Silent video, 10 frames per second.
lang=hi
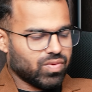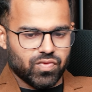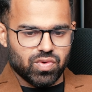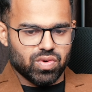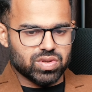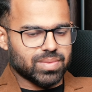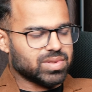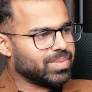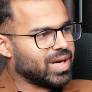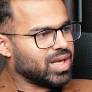तो वो
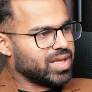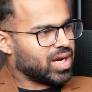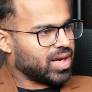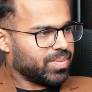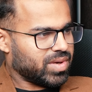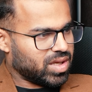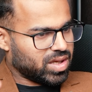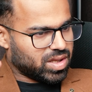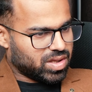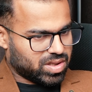सबसे पहले जाके अपनी
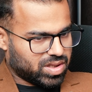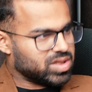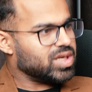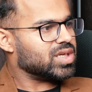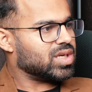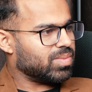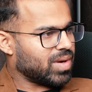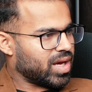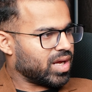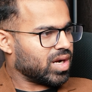जीएसटी
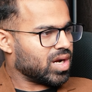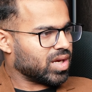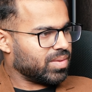अप्लाई करेगा कि